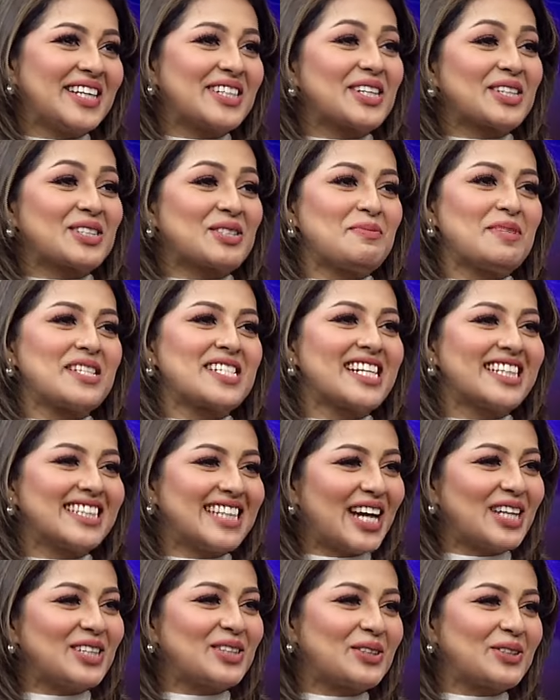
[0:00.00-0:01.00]
এটা একটা বিশাল
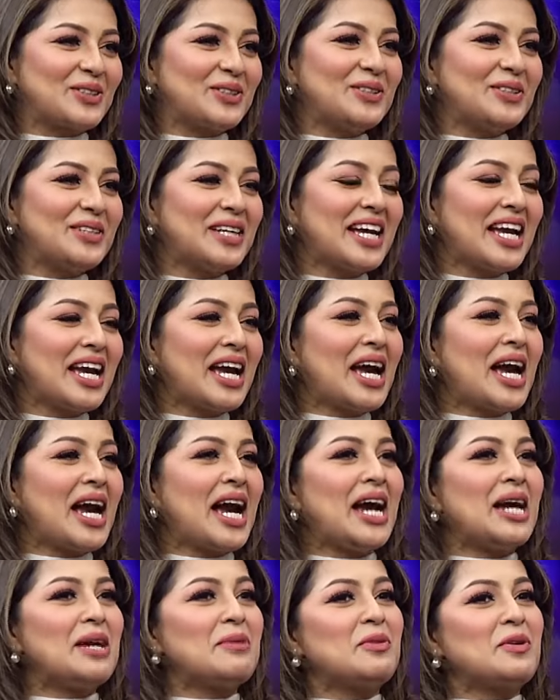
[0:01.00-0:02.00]
দায়িত্ব অনেক বড়
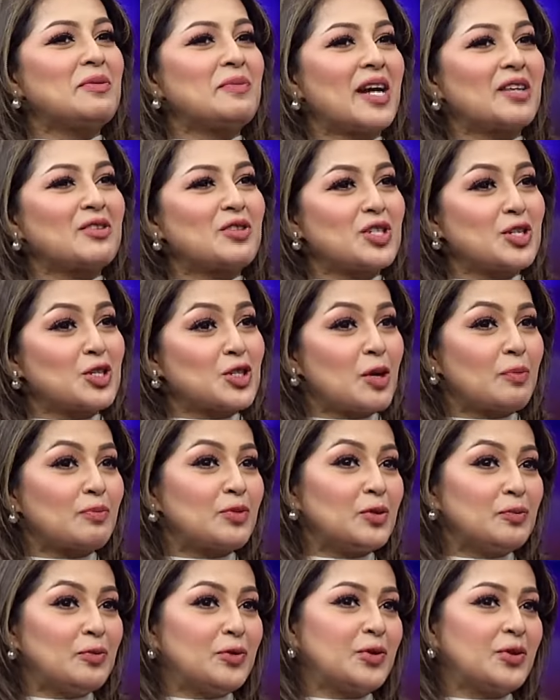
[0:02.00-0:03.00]
এবং মানুষের
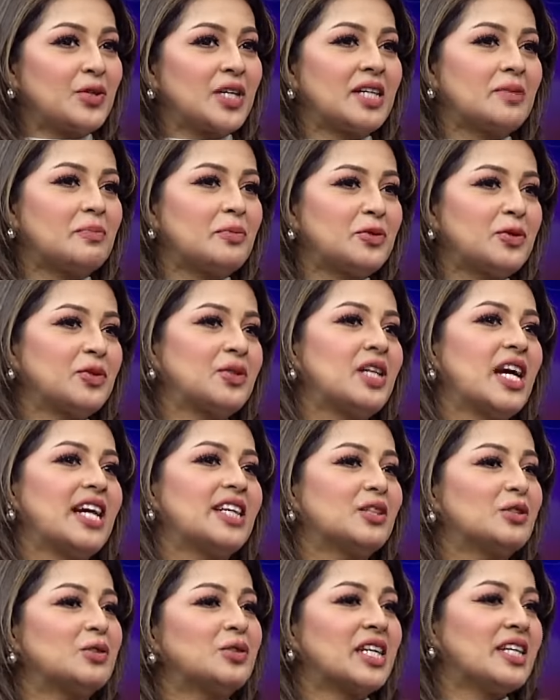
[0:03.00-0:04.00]
স্বপ্ন পূরণের পুরো
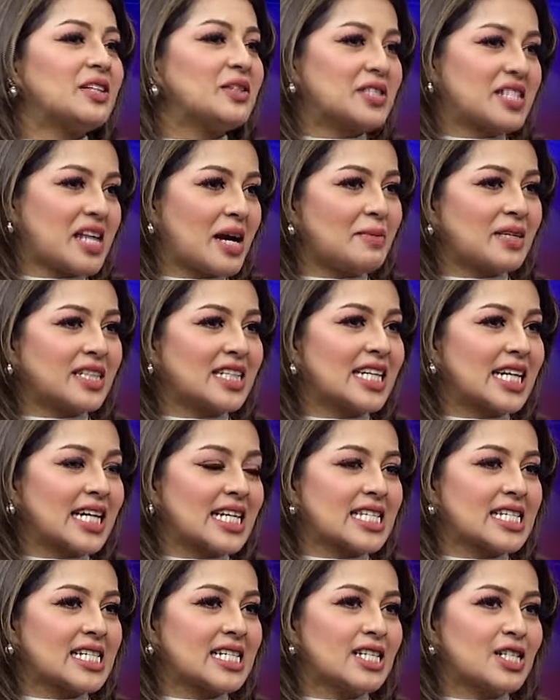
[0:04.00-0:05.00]
দায়িত্বটাই হচ্ছে আমাদের
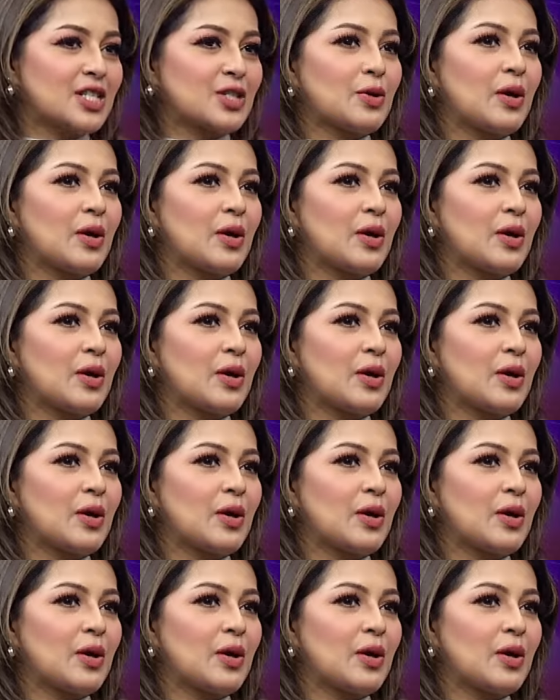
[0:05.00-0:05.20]
কাছে